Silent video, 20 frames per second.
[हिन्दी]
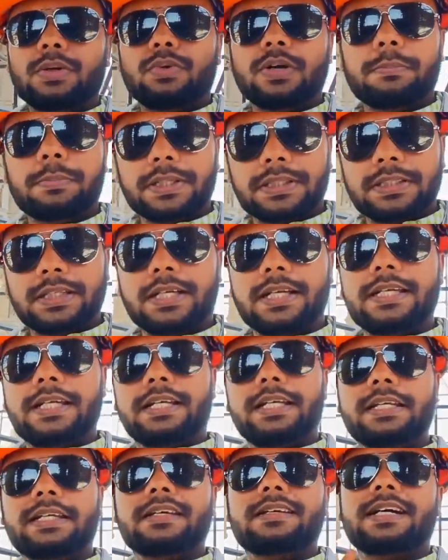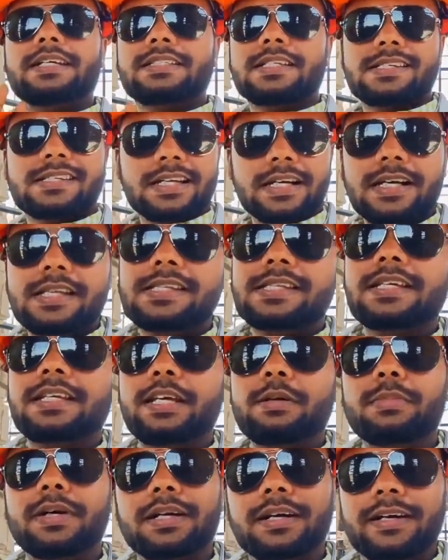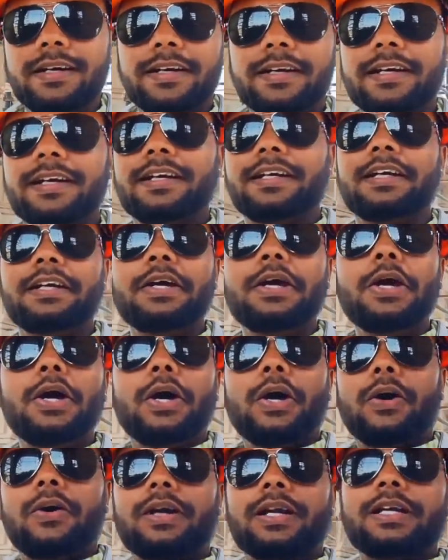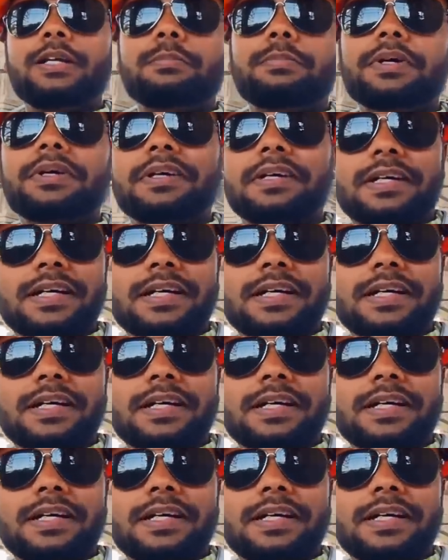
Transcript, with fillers: बलुआ पत्थर हैं यानी कि राजस्थान से इन्हें मंगाया गया है और इन पर